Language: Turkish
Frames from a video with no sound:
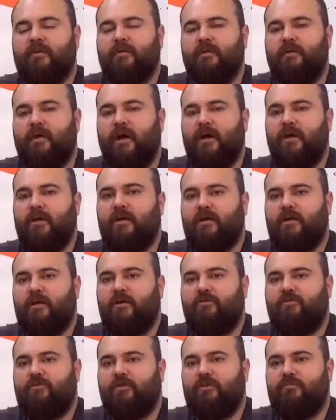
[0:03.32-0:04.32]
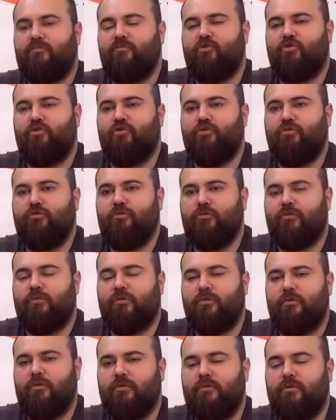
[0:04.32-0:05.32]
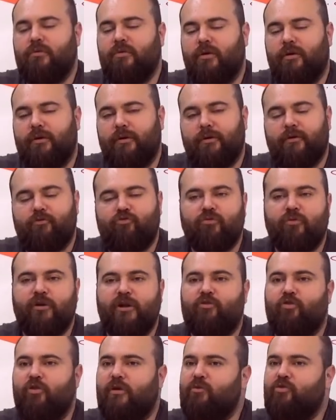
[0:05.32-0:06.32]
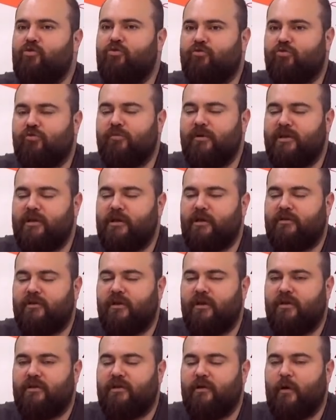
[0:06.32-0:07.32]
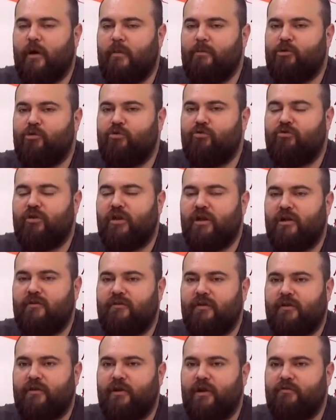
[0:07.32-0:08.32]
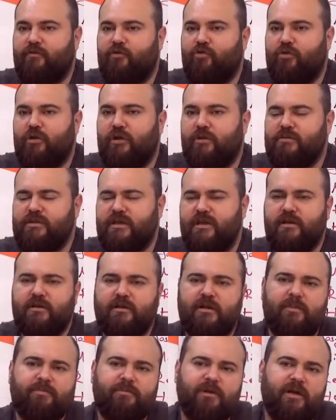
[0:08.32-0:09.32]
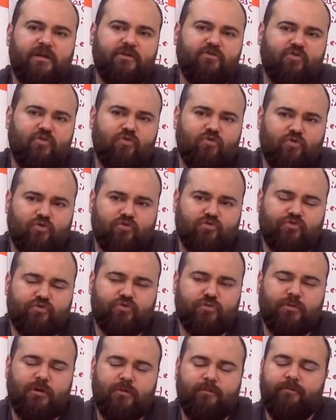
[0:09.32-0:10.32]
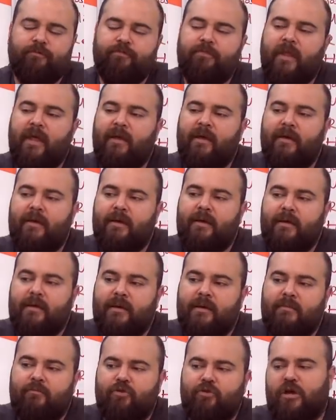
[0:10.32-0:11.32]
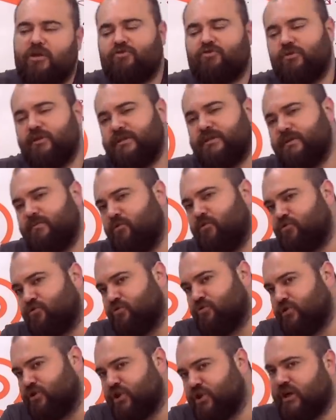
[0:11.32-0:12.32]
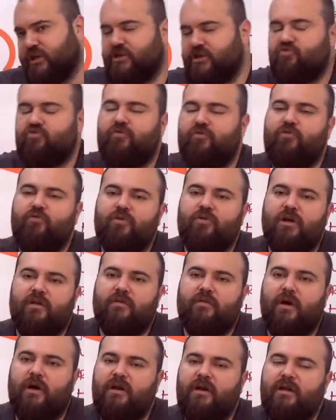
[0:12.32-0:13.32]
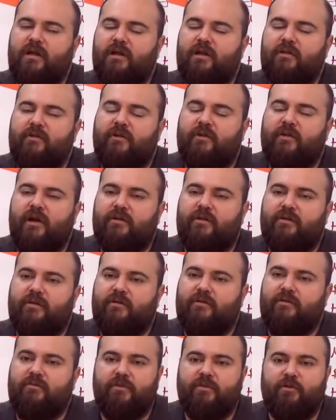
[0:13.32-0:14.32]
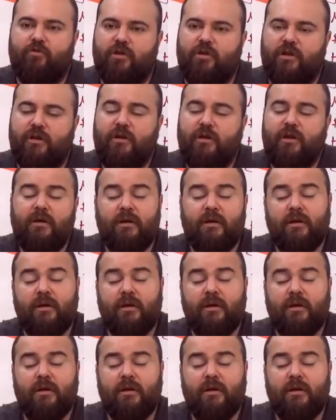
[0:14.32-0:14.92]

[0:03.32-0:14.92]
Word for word: Değerli arkadaşlarım bugün e, Cumhuriyet dönemi kültür medeniyette devam ediyoruz. Genel tekrar videolarımıza İnkılap tarihi son konusudur bu. Bundan sonra ise biliyorsunuz çağdaşlık ve dünya tarihi genel tekrar videolarıyla